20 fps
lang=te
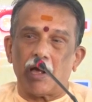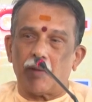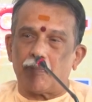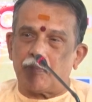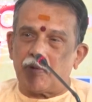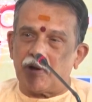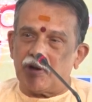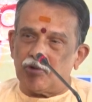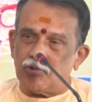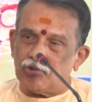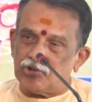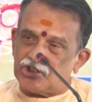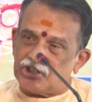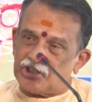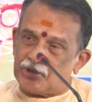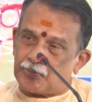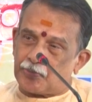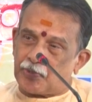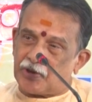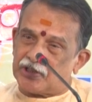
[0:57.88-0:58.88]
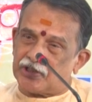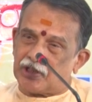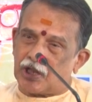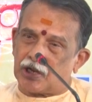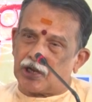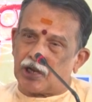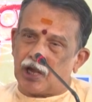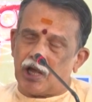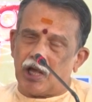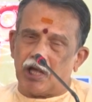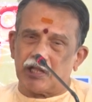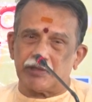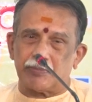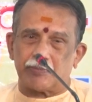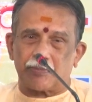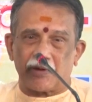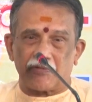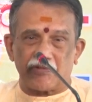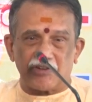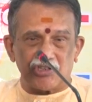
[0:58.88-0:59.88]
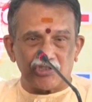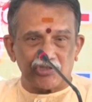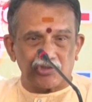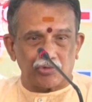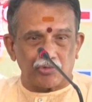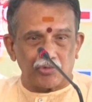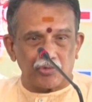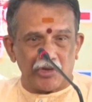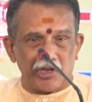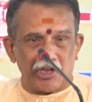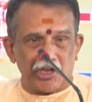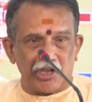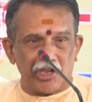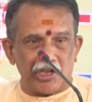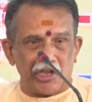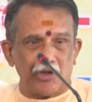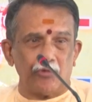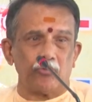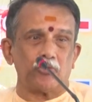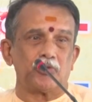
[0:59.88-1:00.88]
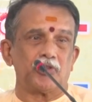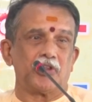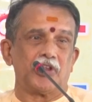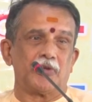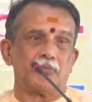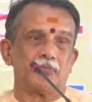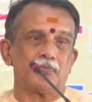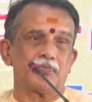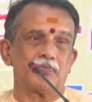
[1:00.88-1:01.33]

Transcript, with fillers: అప్పటి నుంచి ఇప్పటిదాకా అది ప్రవహిస్తూనే ఉంది